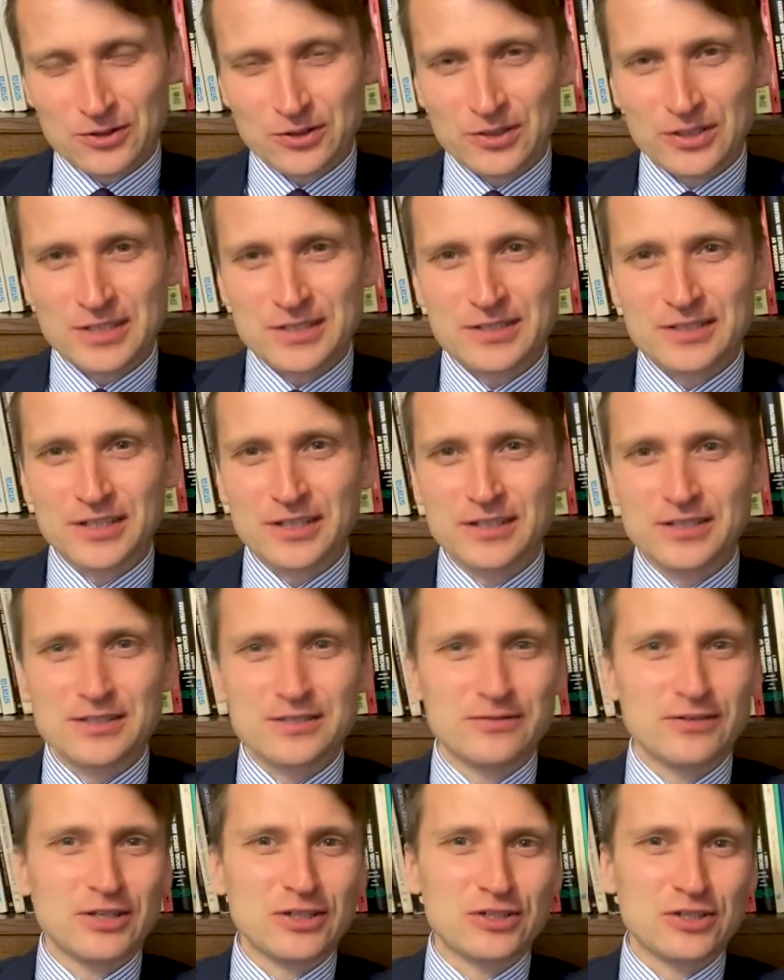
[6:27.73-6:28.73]
To jest jeden
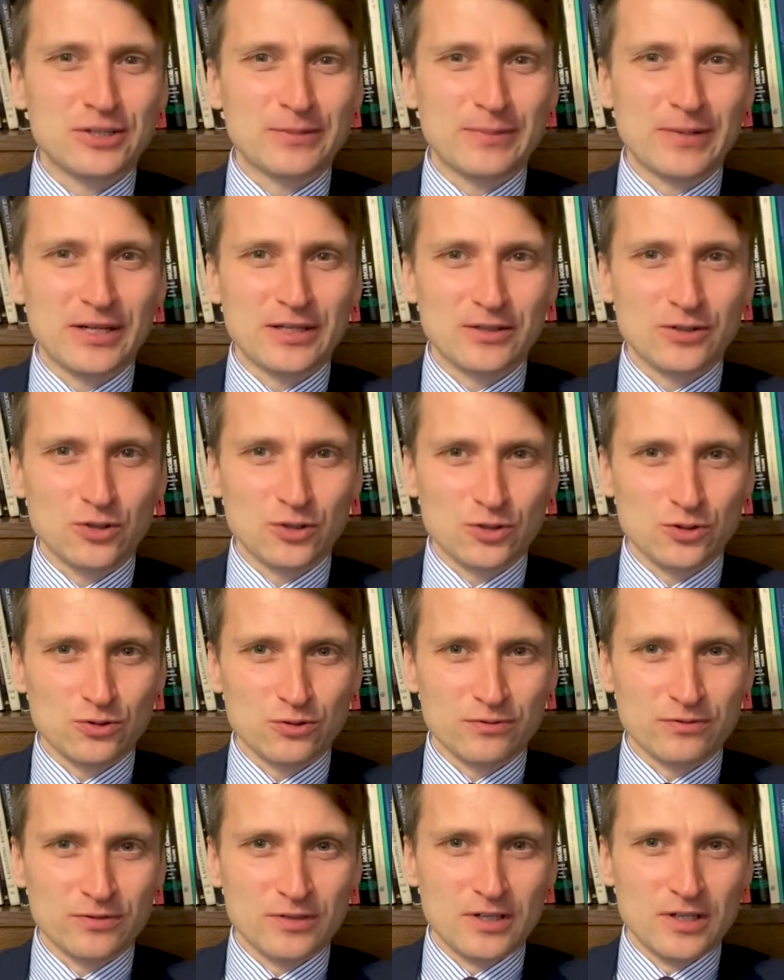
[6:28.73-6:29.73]
z większych
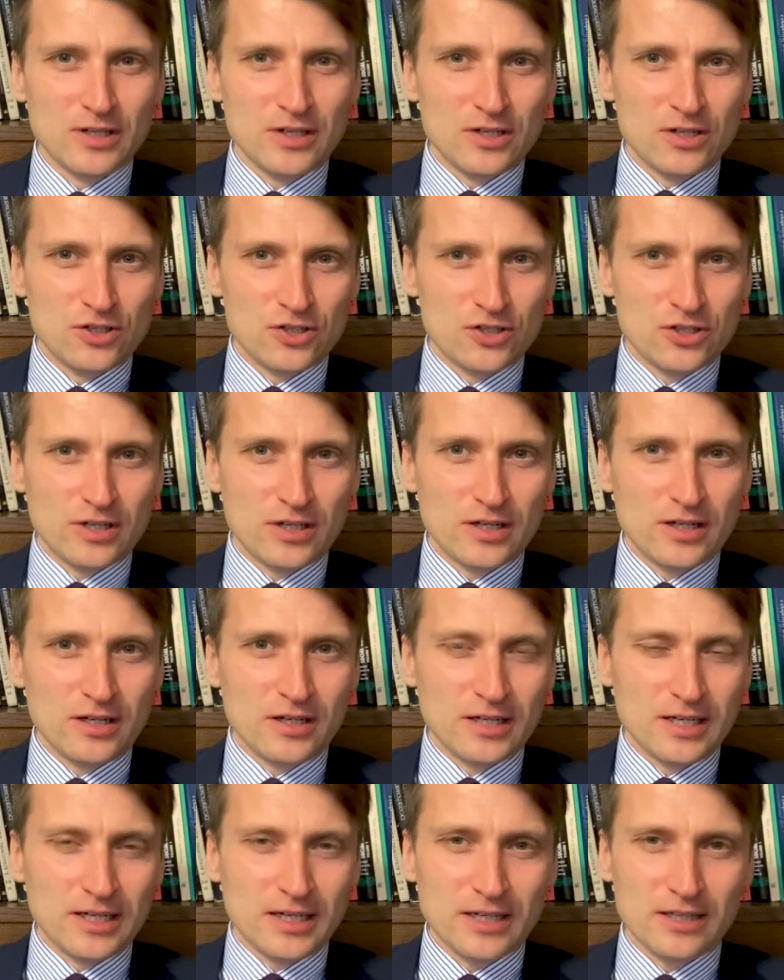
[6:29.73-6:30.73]
paradoksów, że
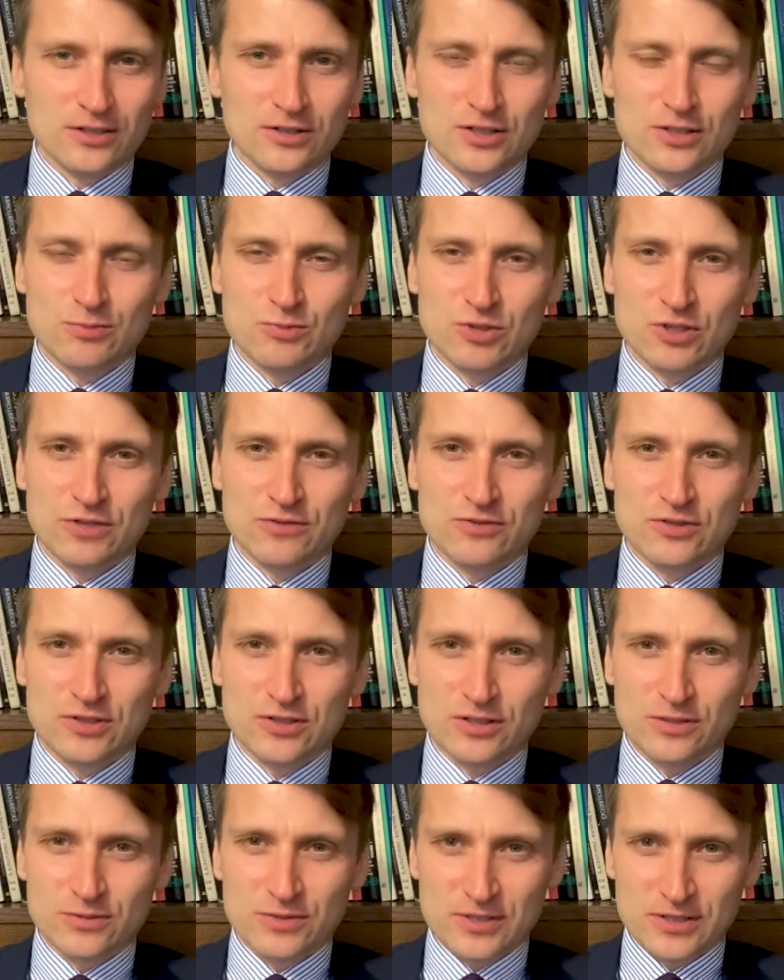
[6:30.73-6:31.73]
Ricardo jest przede
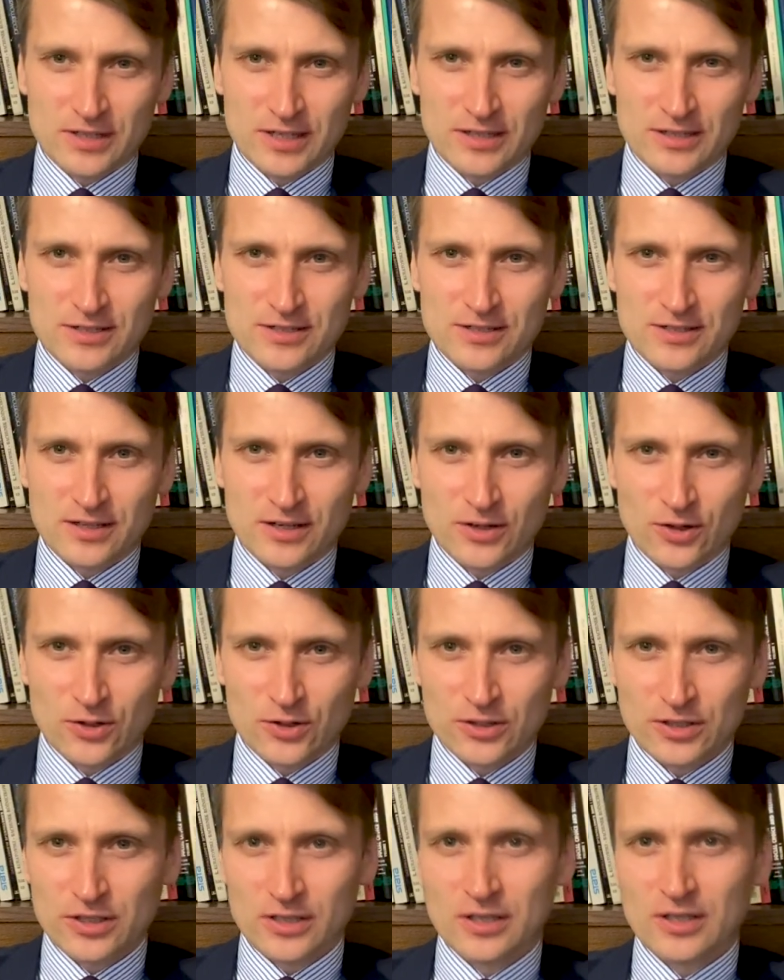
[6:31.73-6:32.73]
wszystkim znany z
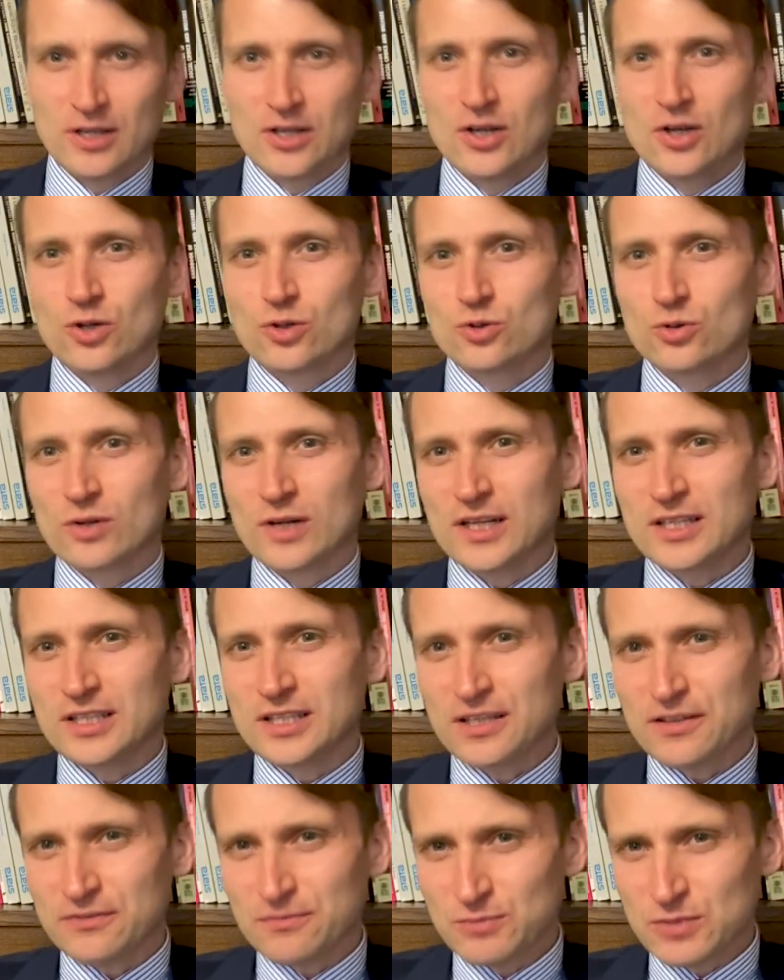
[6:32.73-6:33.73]
teorii, która
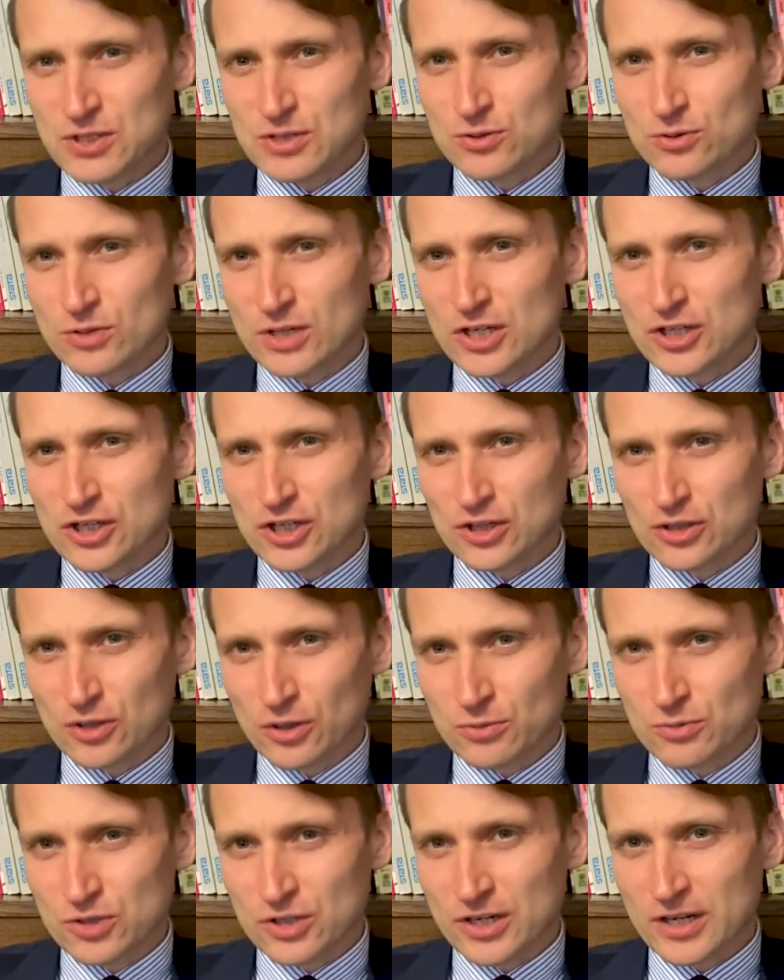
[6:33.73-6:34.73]
nie wpisuje się
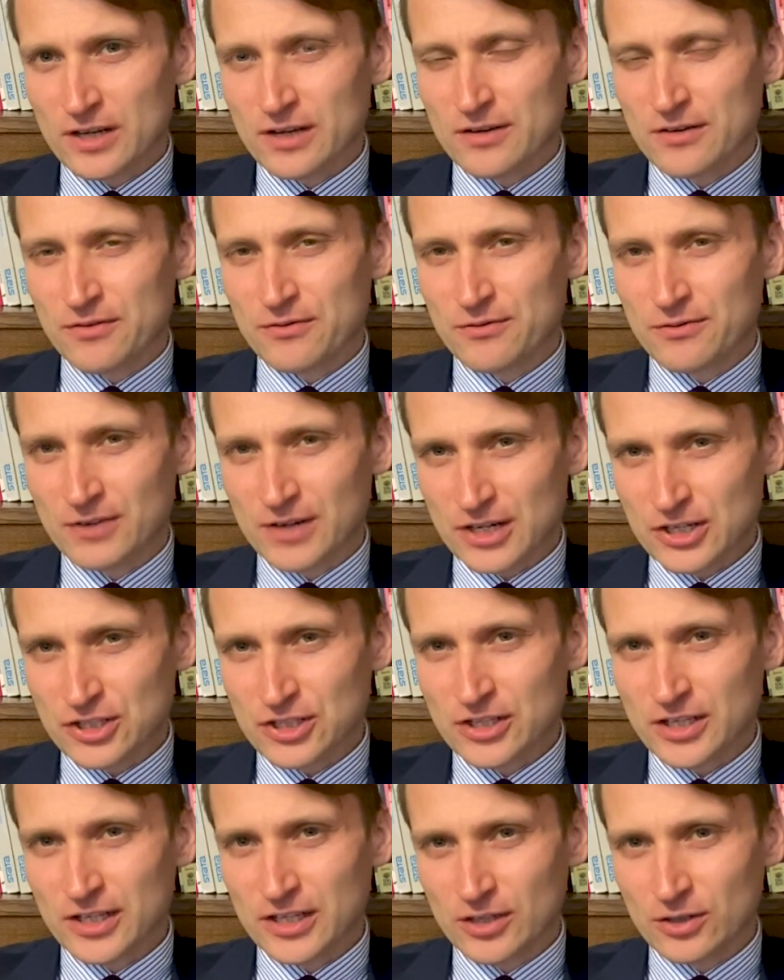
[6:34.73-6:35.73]
dobrze w
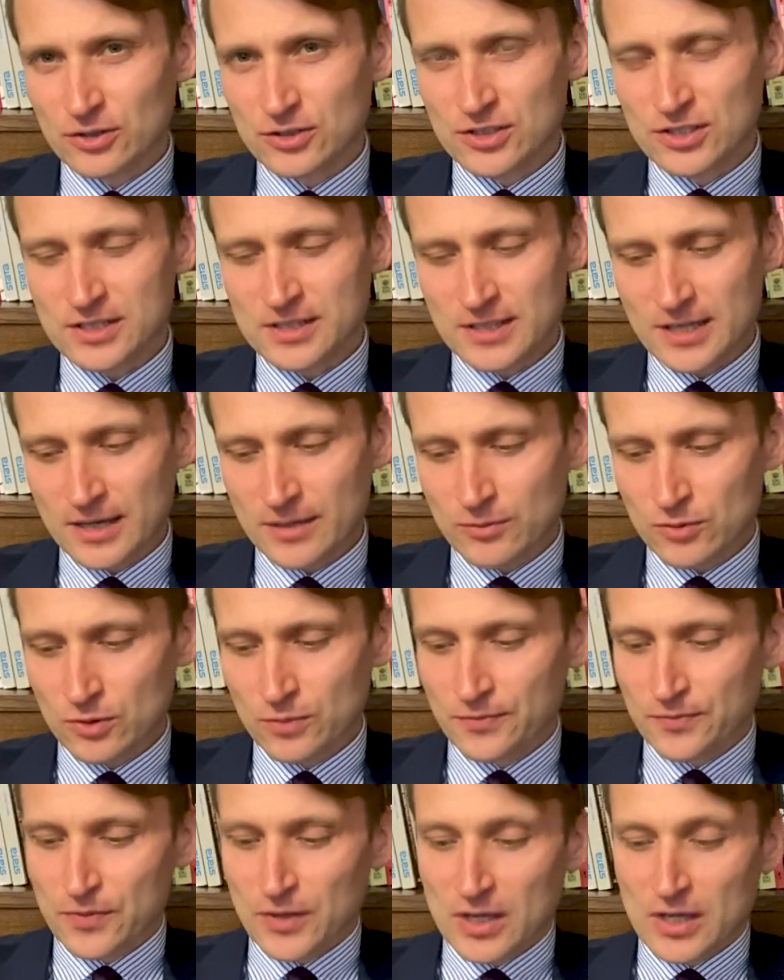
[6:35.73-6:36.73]
resztę jego systemu,